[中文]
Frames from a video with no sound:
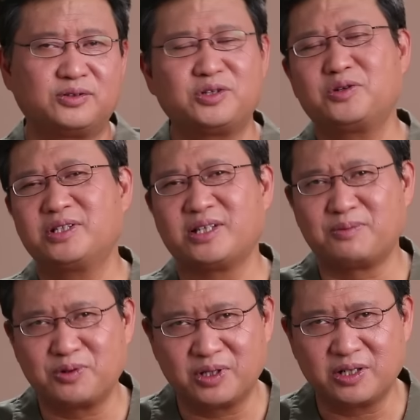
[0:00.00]
所以说，咱
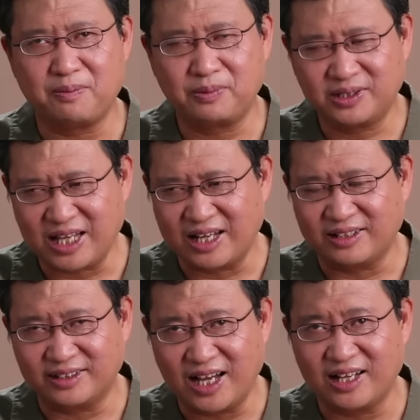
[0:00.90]
们说这个。
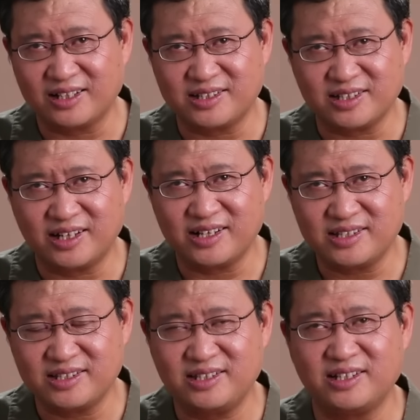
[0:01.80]
胆大的泽连
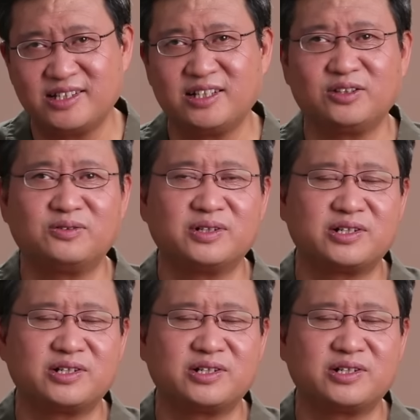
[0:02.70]
斯基的行动啊，